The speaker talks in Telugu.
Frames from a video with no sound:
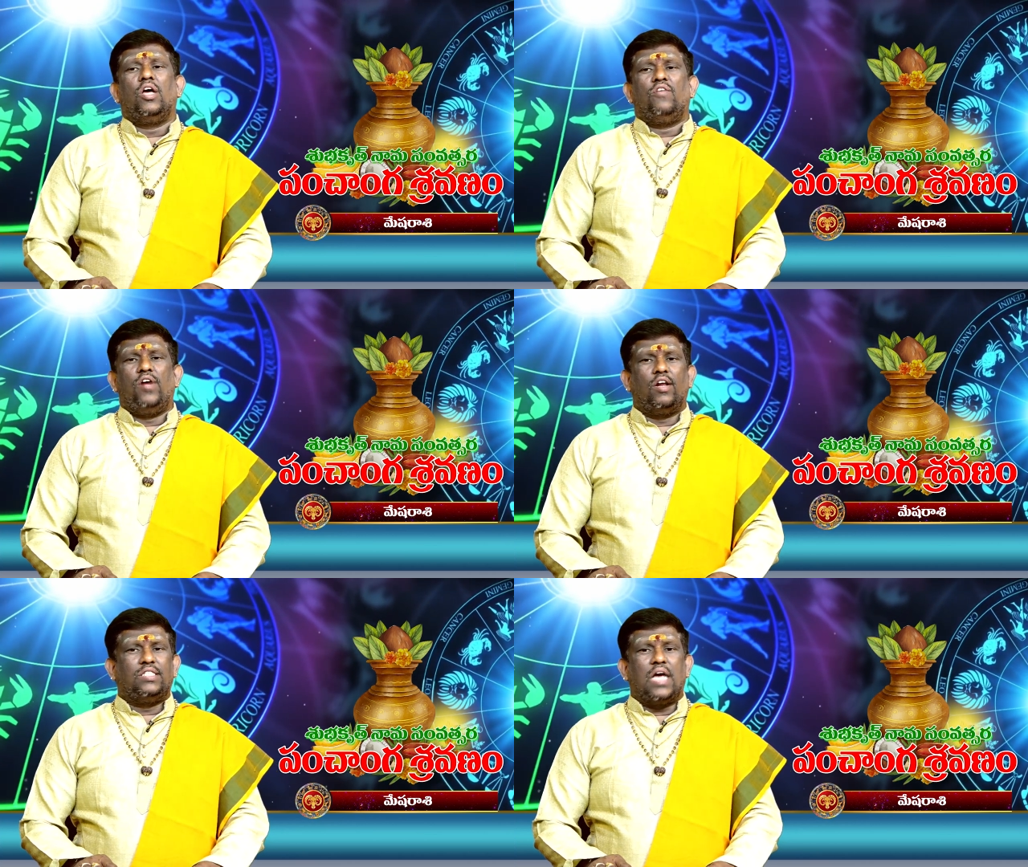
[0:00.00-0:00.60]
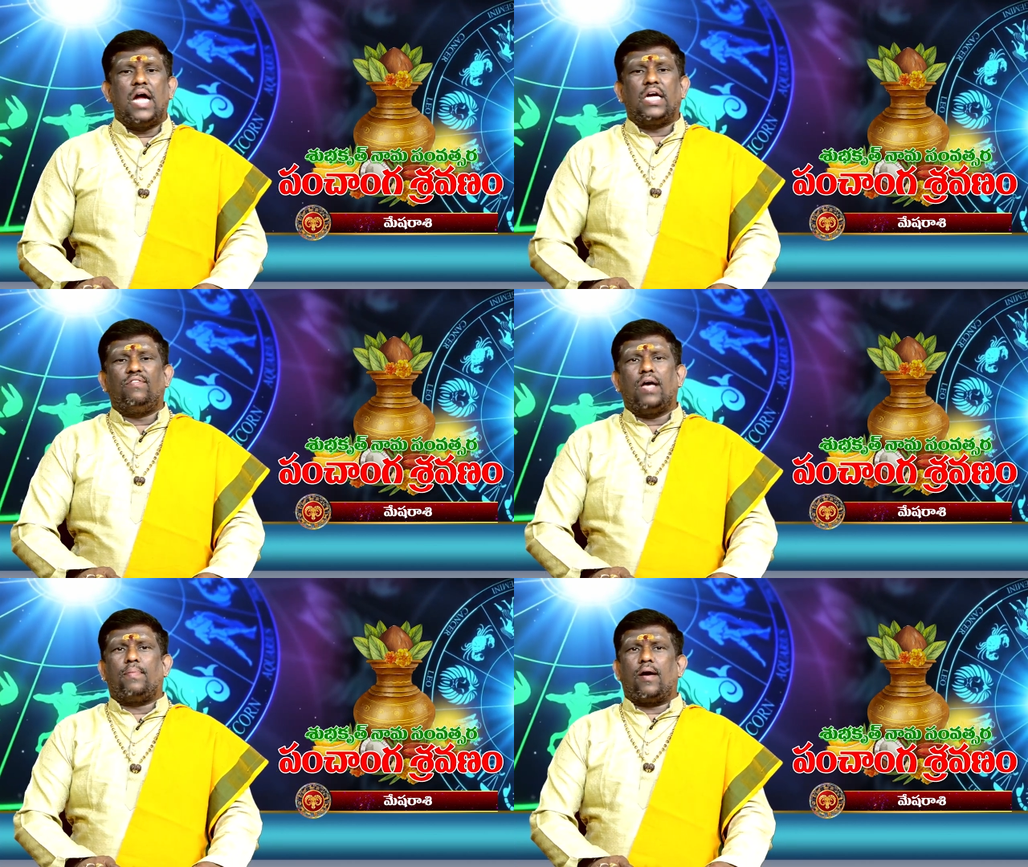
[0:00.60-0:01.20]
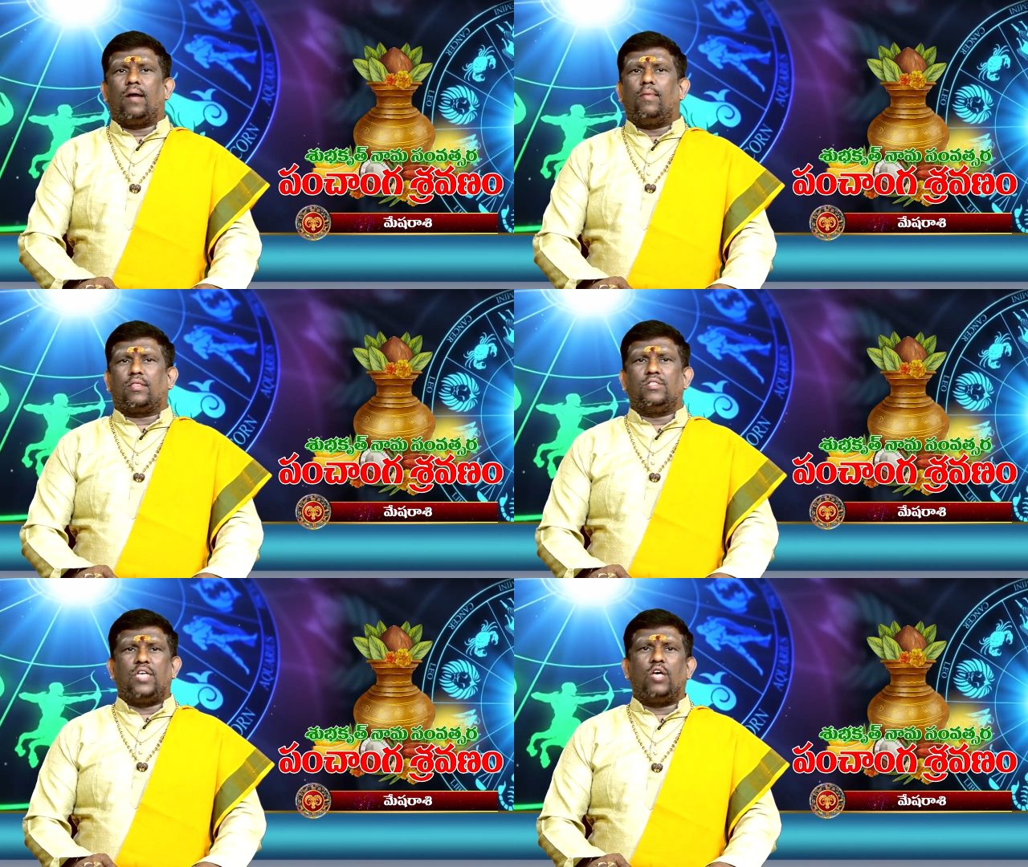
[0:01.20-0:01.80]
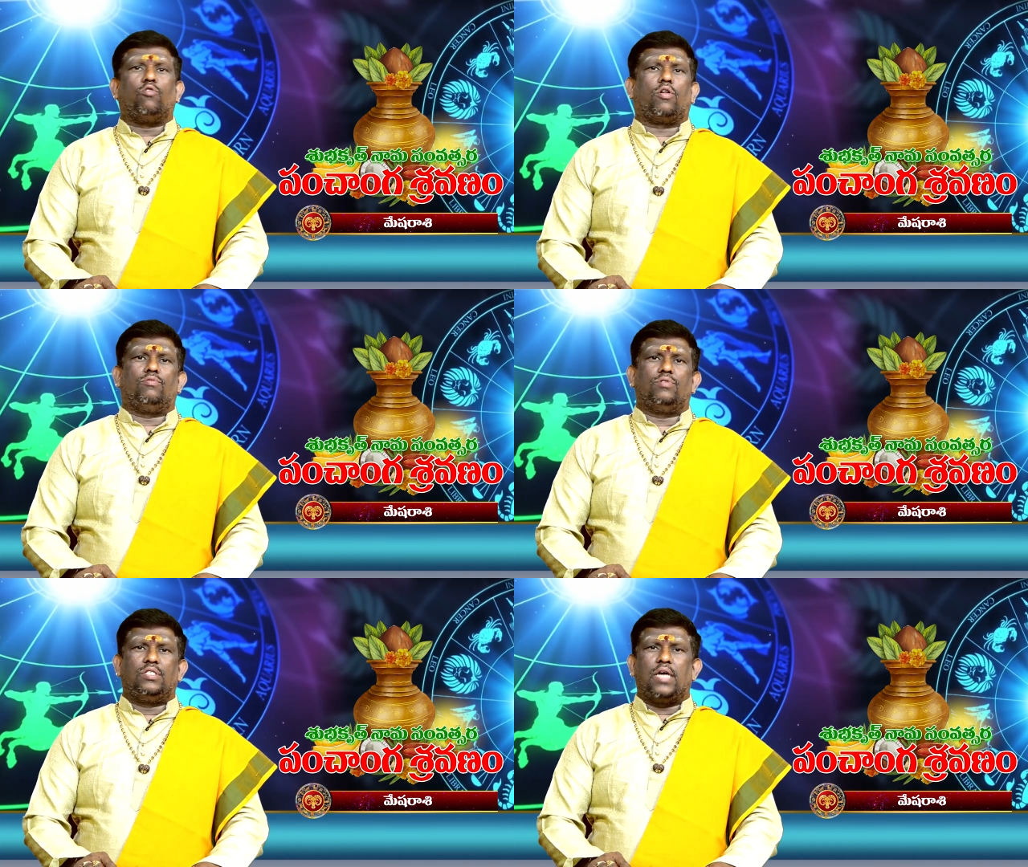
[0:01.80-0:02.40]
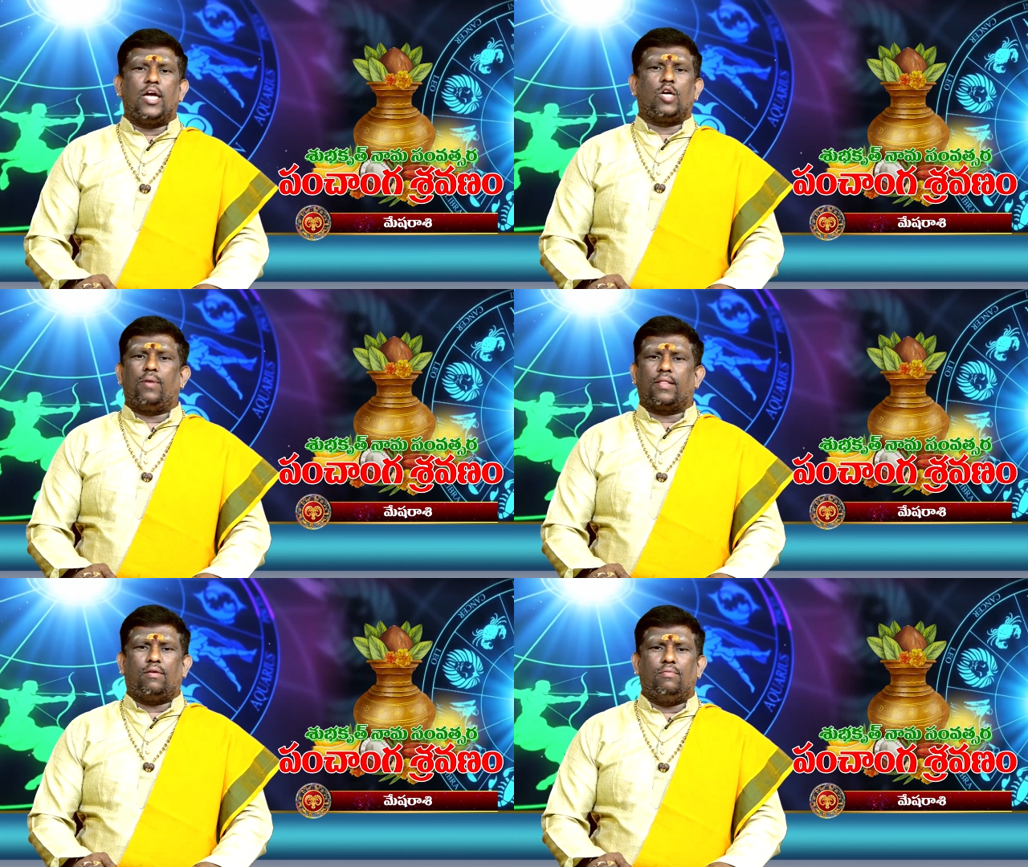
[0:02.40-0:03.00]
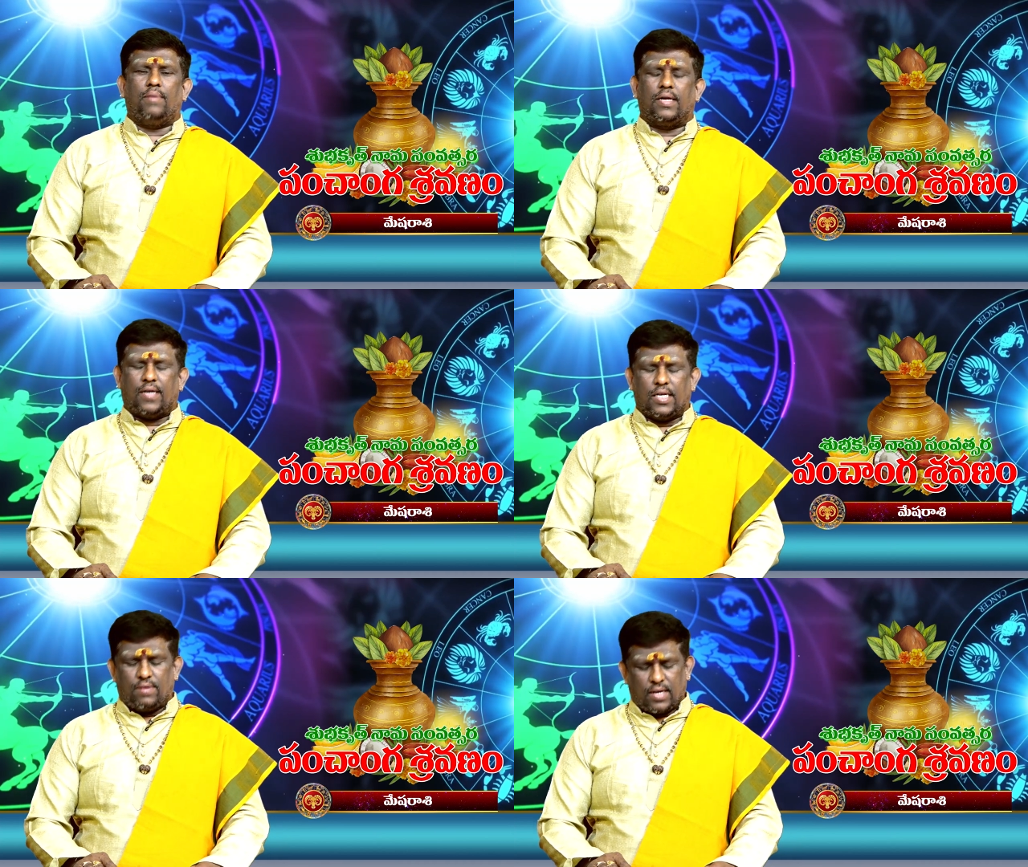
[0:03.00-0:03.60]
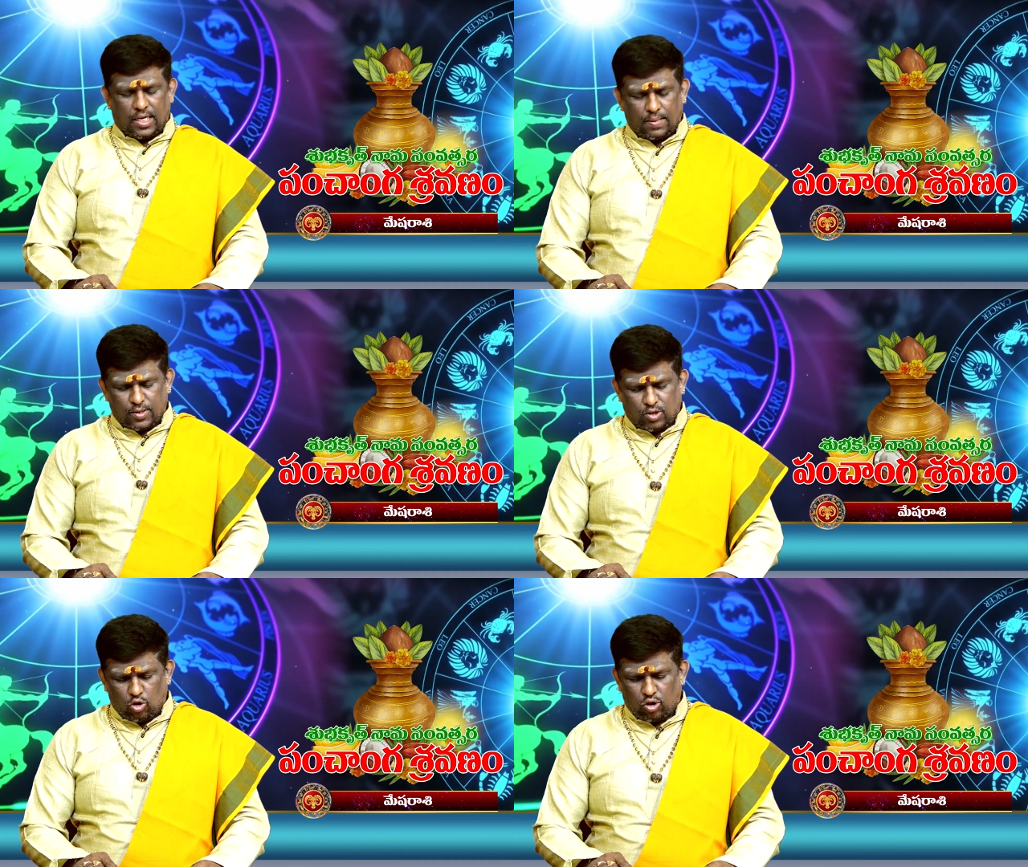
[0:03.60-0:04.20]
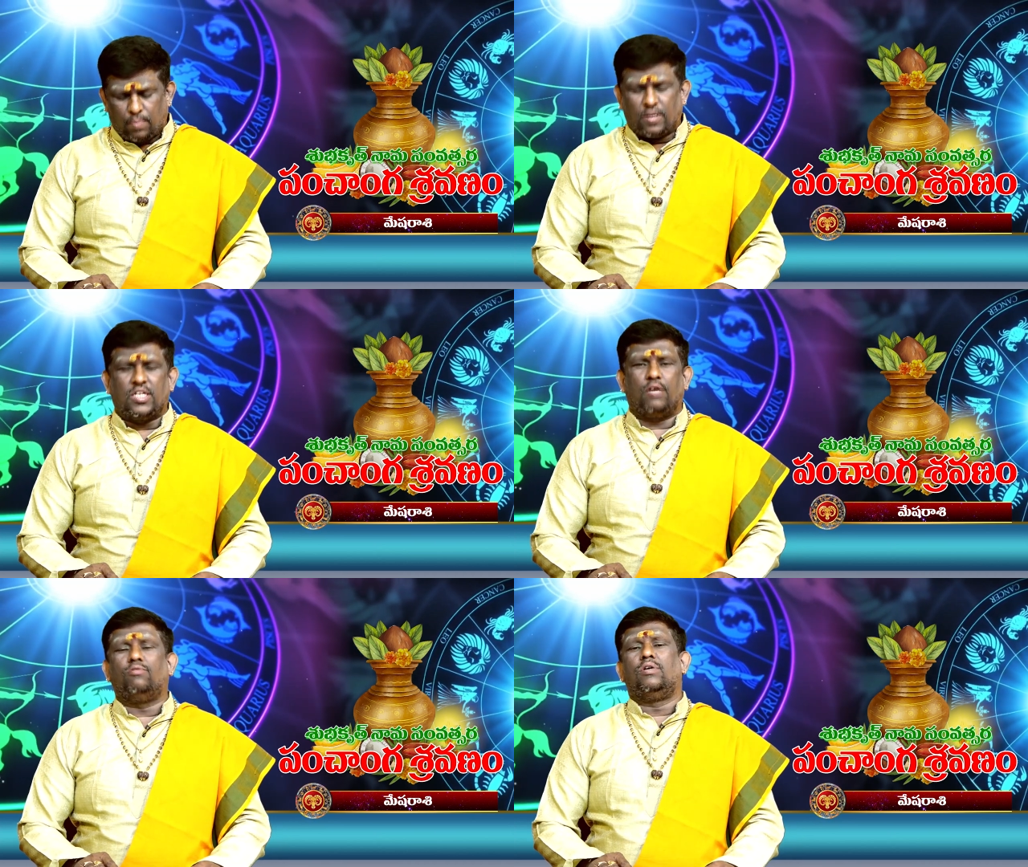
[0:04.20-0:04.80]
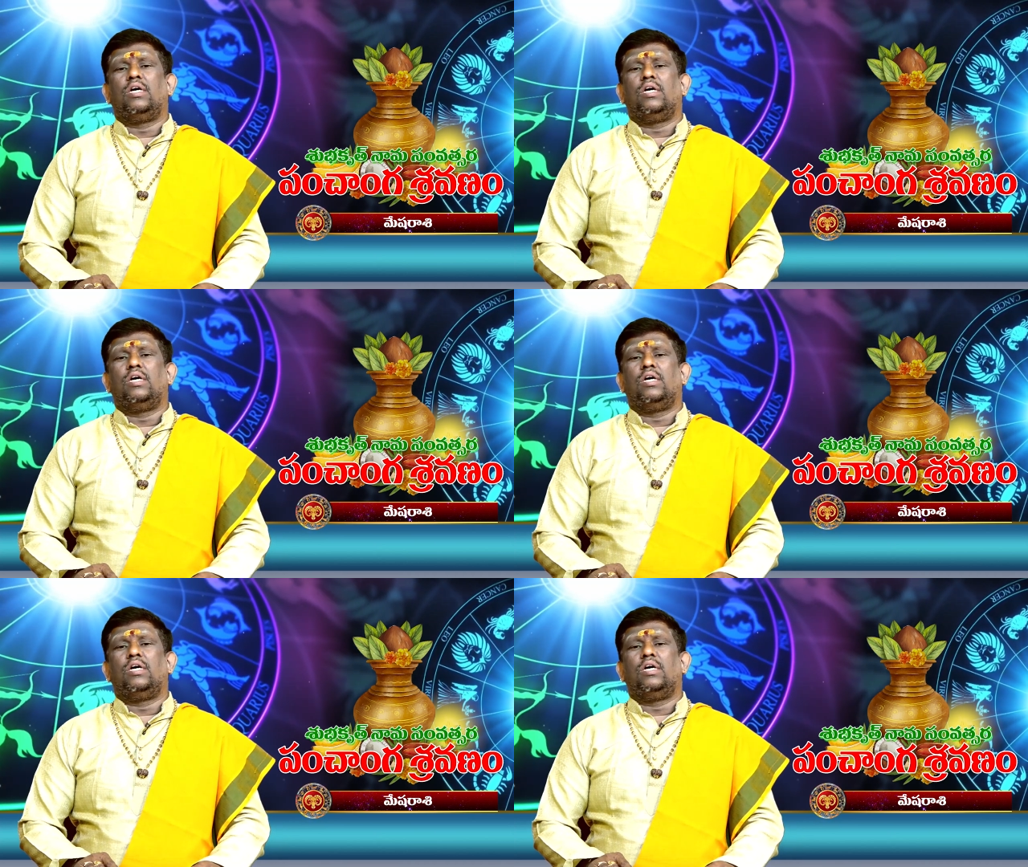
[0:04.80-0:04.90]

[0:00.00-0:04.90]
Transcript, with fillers: వీళ్ళు జాయింట్ వ్యాపారాలు మాత్రం చేయకూడదు జాయింట్ మాత్రం మేషరాశి వారికి ఇట్టు బస్సులో కూడా పనిచేయవు